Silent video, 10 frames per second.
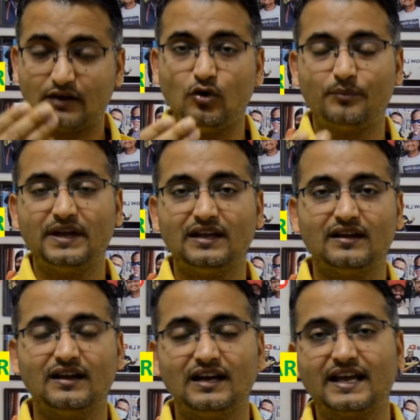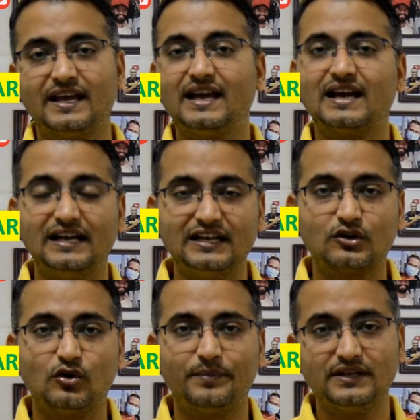कॉपी लगेंगे कलर
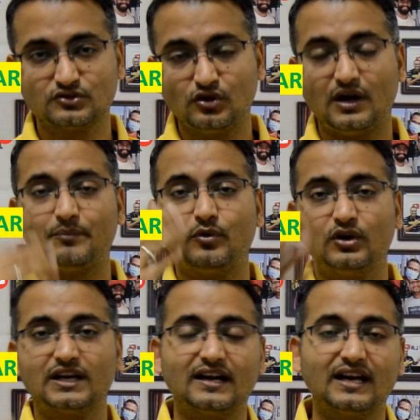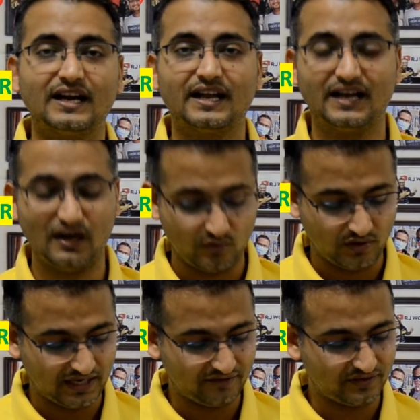कॉपी जो अपलोड करना रहेगा
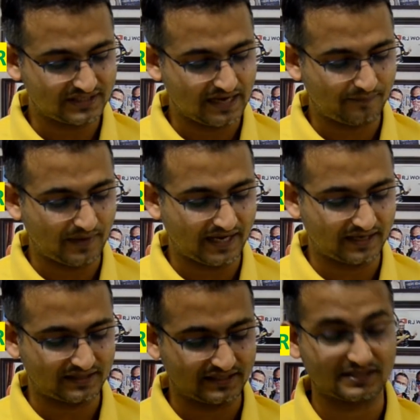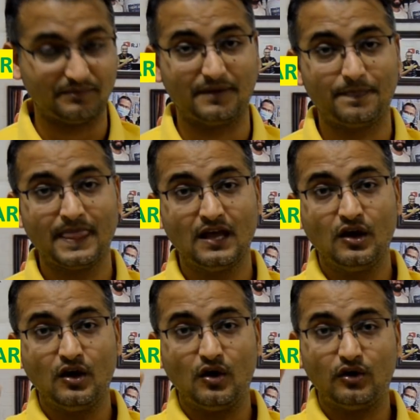ऑनलाइन वीज़ा अप्लाई करते समय
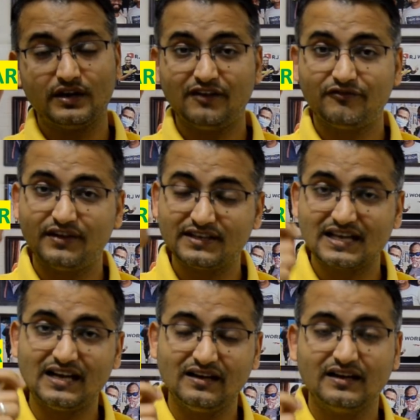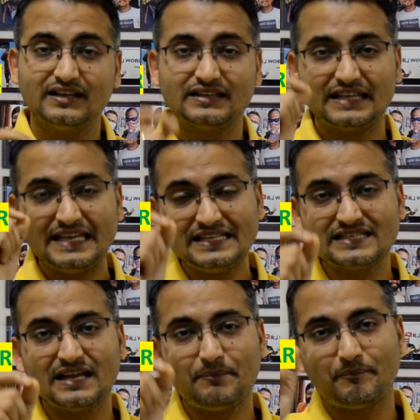और ये वीज़ा तीन
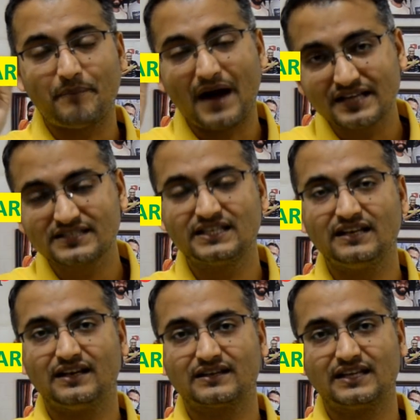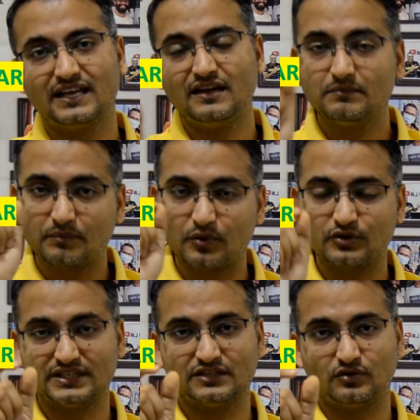से पाँच दिन लगते हैं
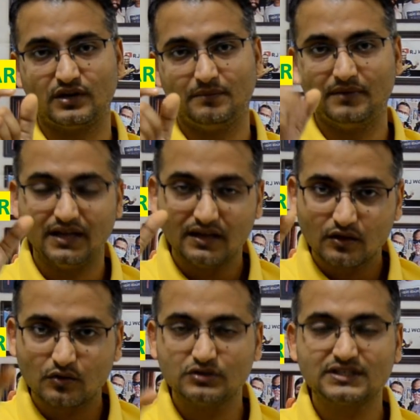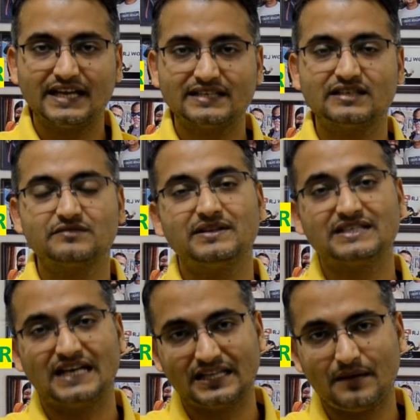प्रोसेस होने में कुछ केसेस में
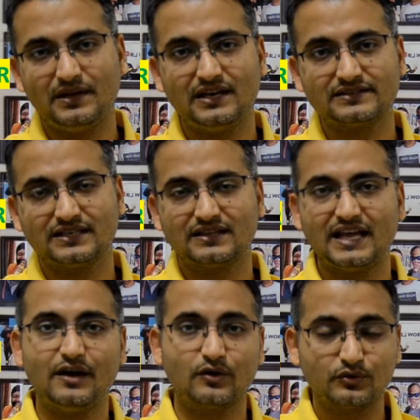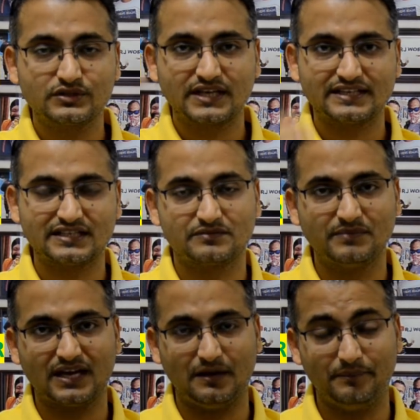ज़्यादा भी लग सकता है और कुछ केसेस
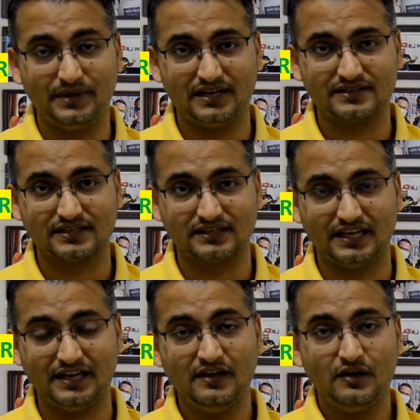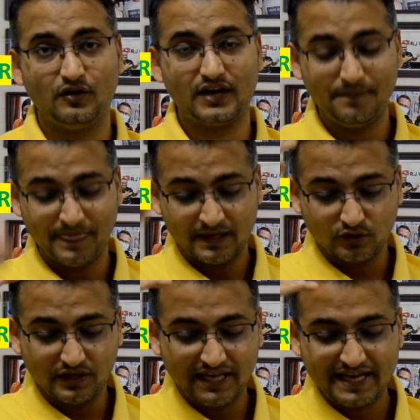में कम भी लग सकता है ओके तो
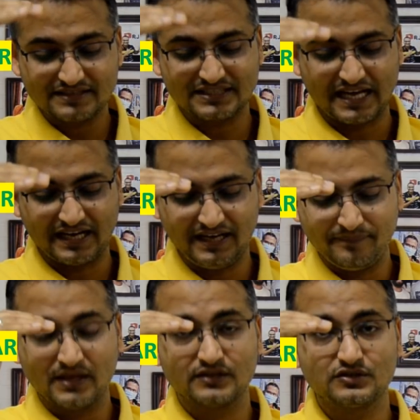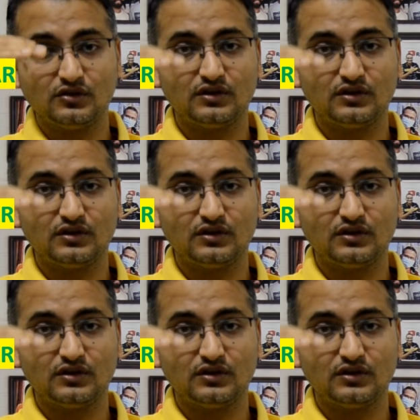ये सारे जो